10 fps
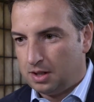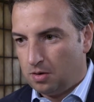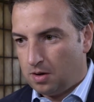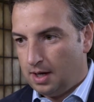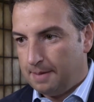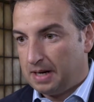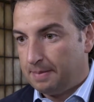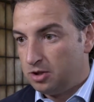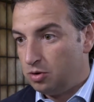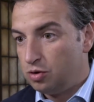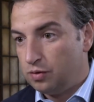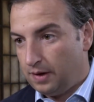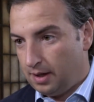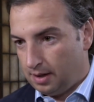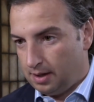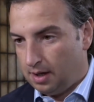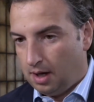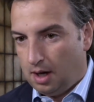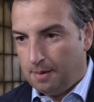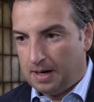tecnología y para mí eso no es suficiente.
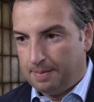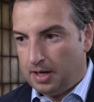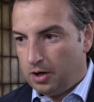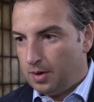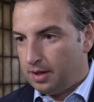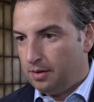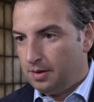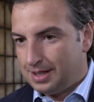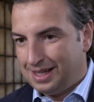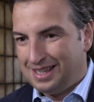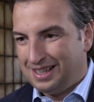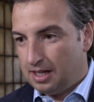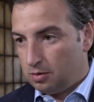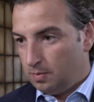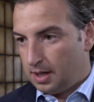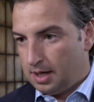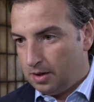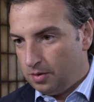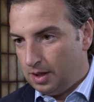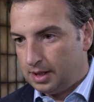Para mí la innovación es entender tu
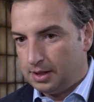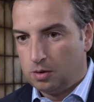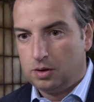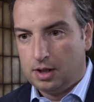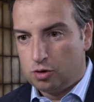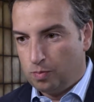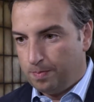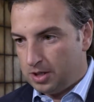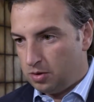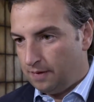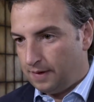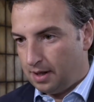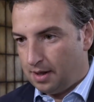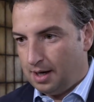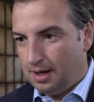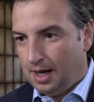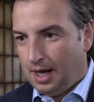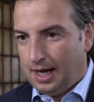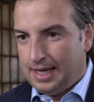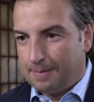mercado, entender que tienes un peso diferencial
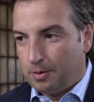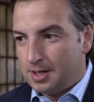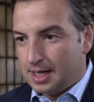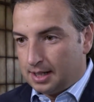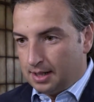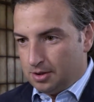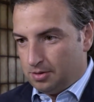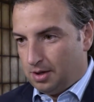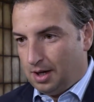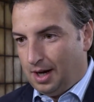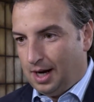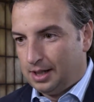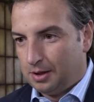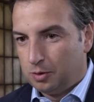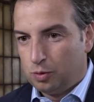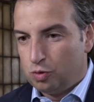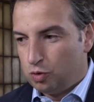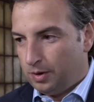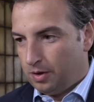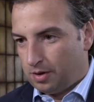y aprovecharte de eso, entendiendo a tu
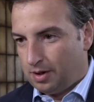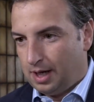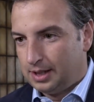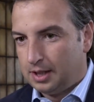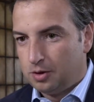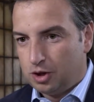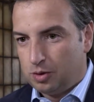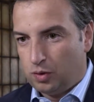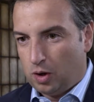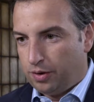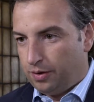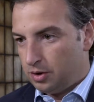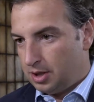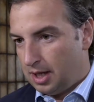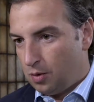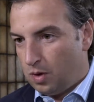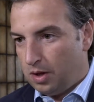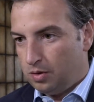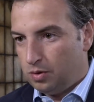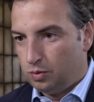consumidor, entendiendo si tu negocio es el
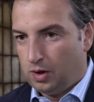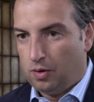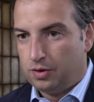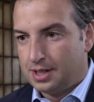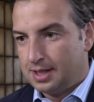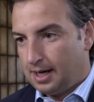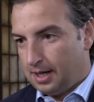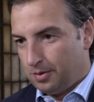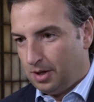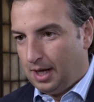adecuado o tu negocio está estancado,